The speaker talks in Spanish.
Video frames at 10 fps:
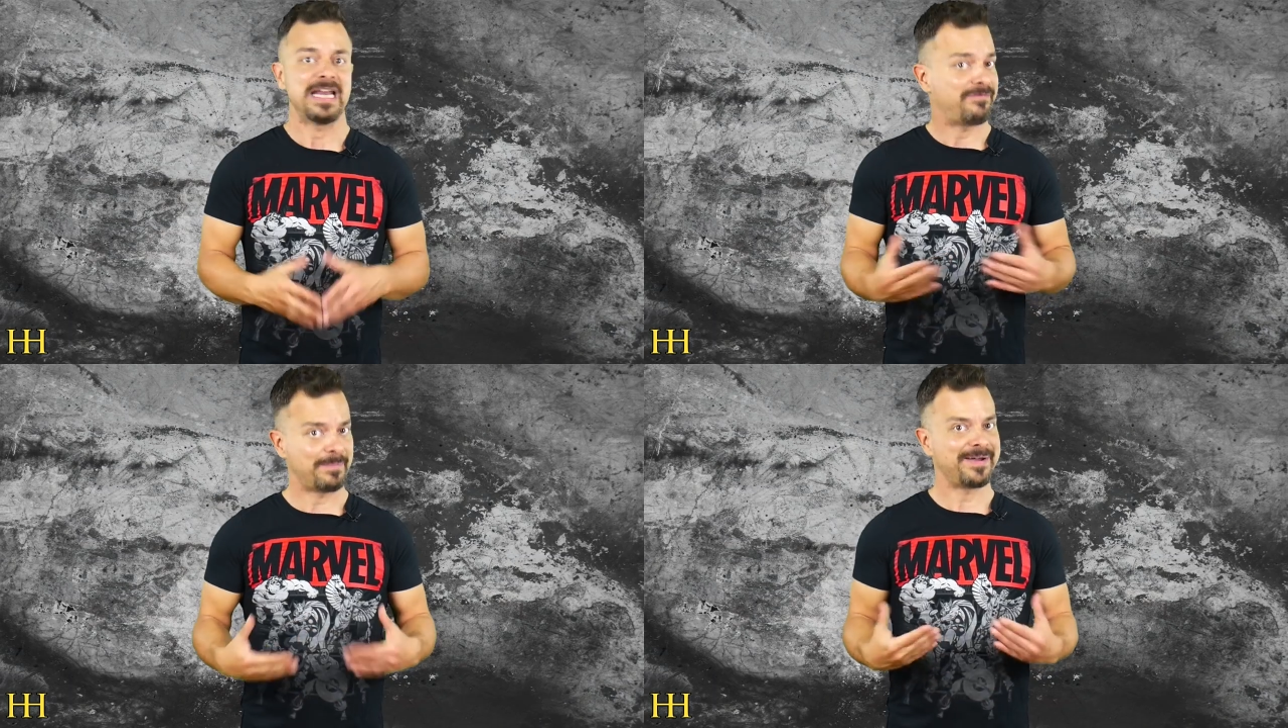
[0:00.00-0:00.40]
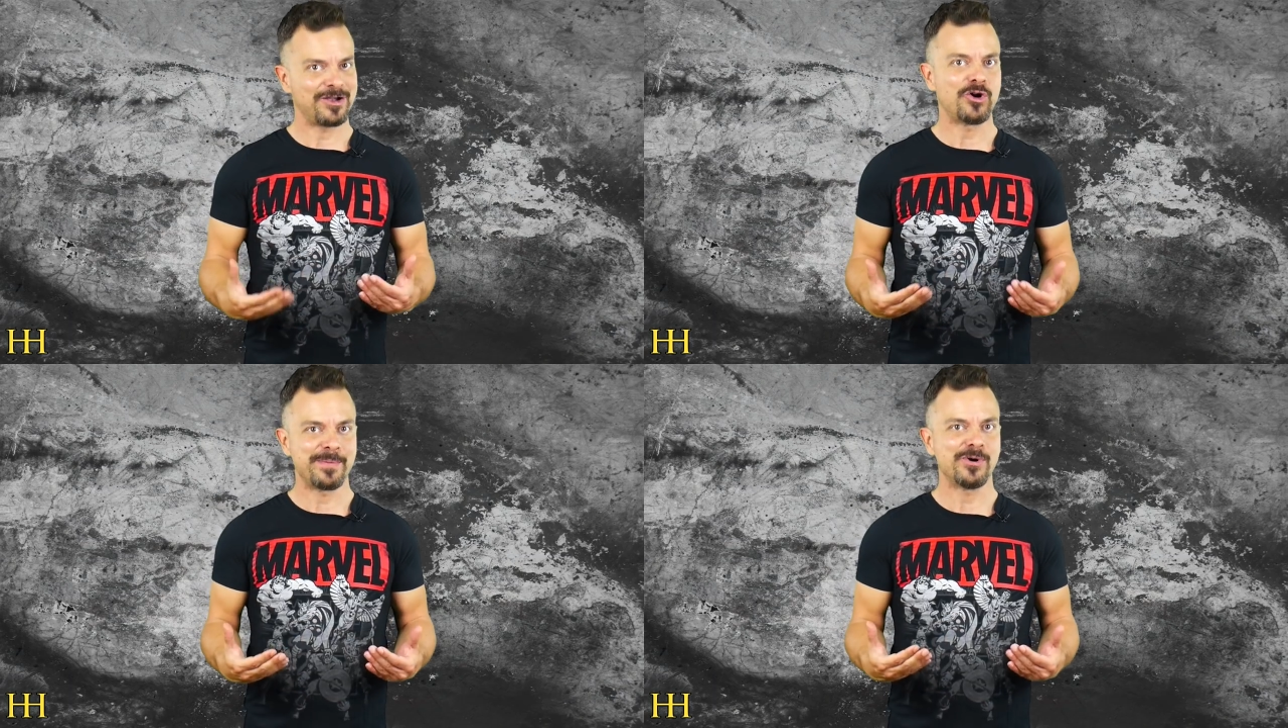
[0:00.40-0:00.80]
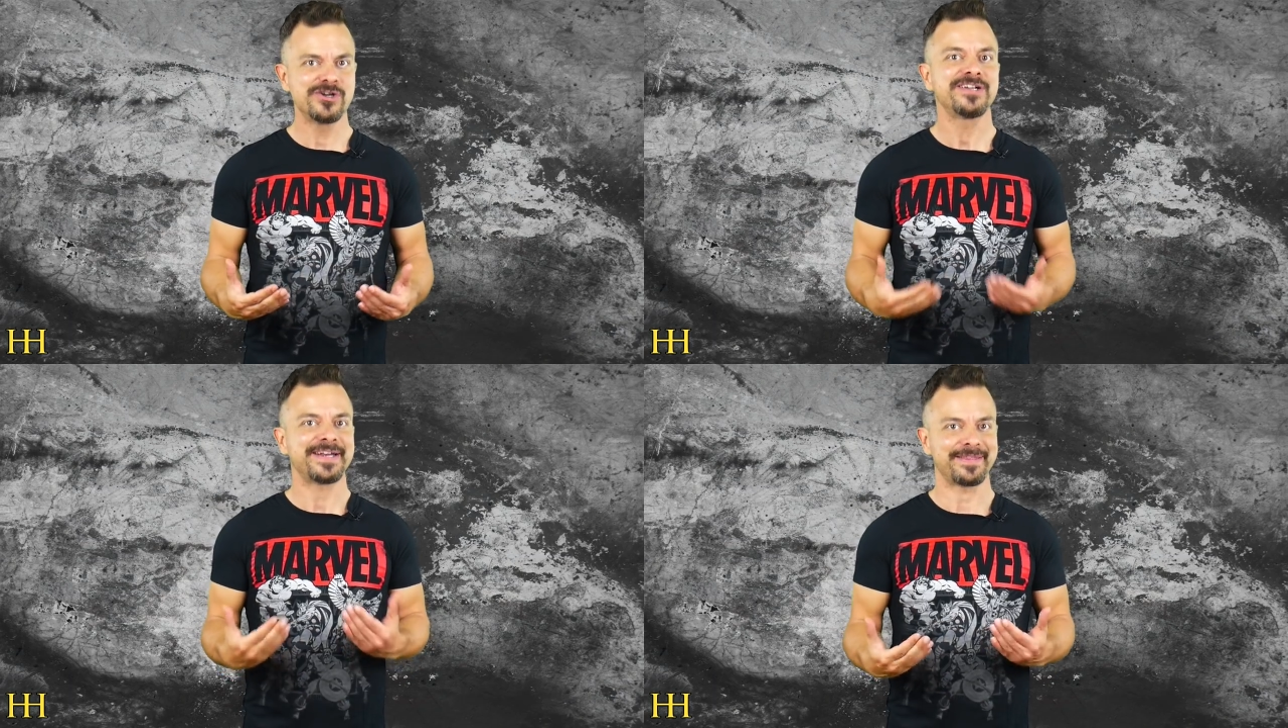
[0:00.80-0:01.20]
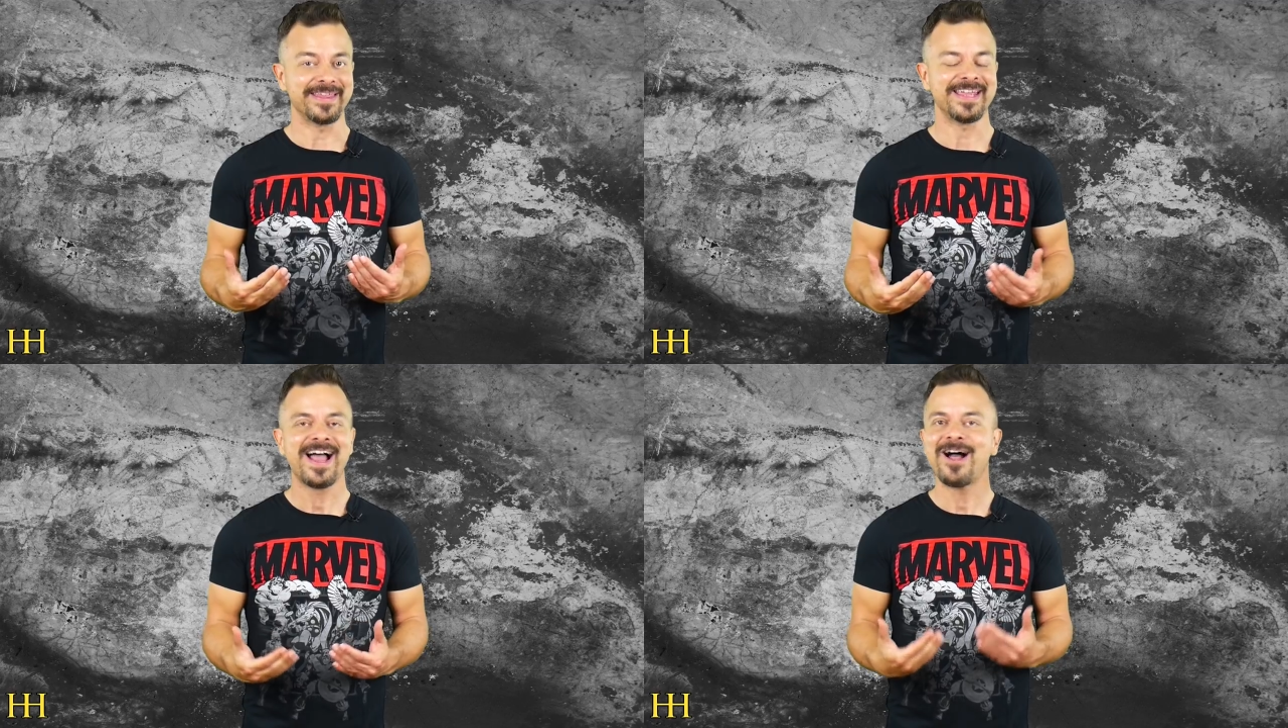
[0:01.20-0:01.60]
La fama de Goemon
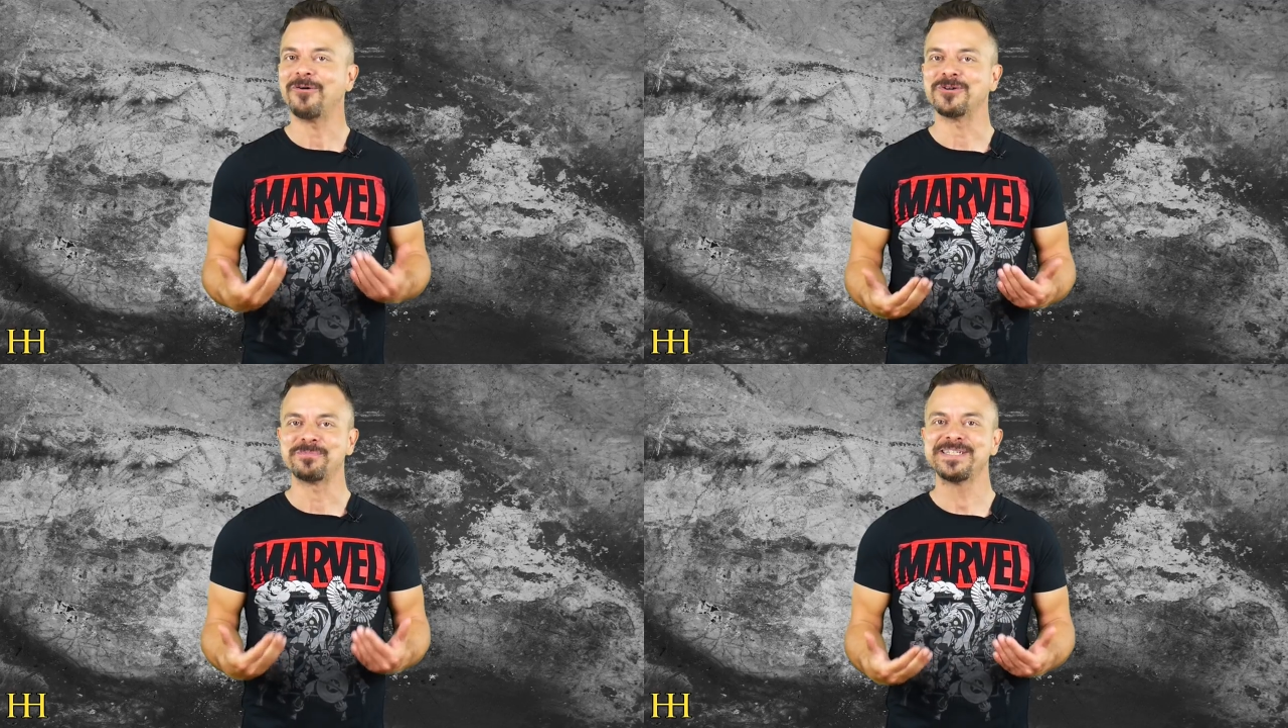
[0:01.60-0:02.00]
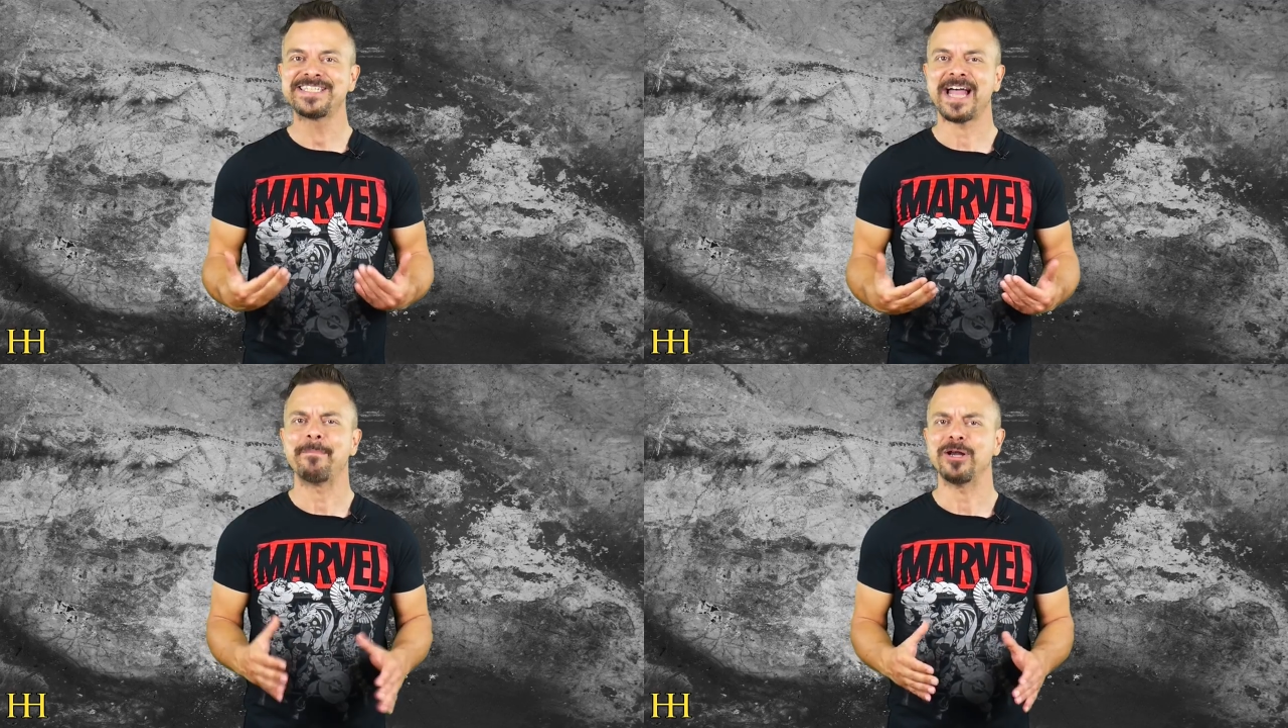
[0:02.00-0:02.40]
crecía a ojos vista,